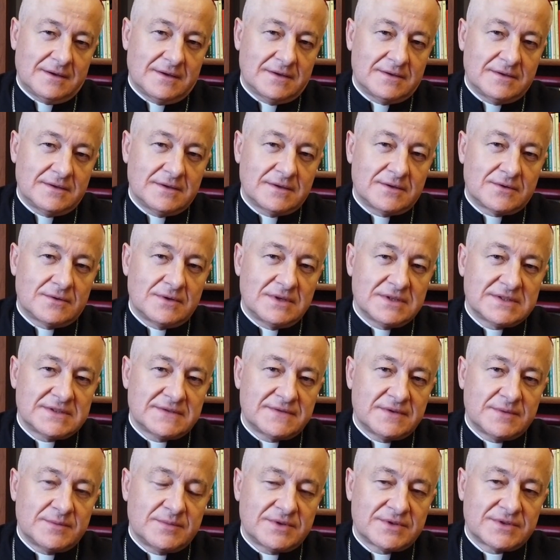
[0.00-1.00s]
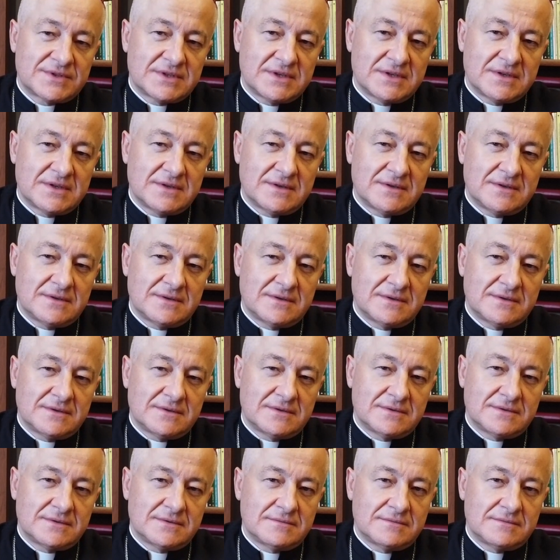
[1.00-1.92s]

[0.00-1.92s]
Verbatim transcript: Kiedy Królestwo Boże e,